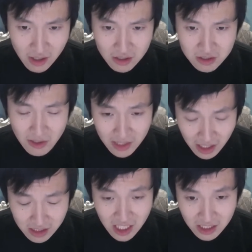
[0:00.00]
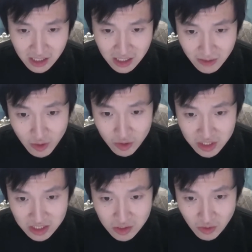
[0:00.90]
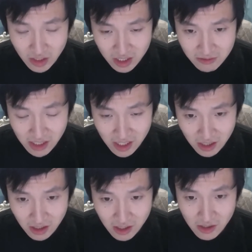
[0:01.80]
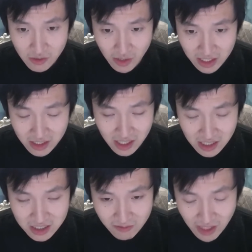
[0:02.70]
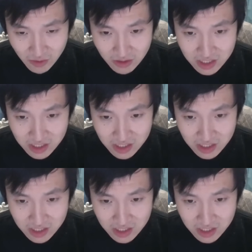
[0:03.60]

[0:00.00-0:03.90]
审当前的利比多经济学的这么一个原理，她才是美女。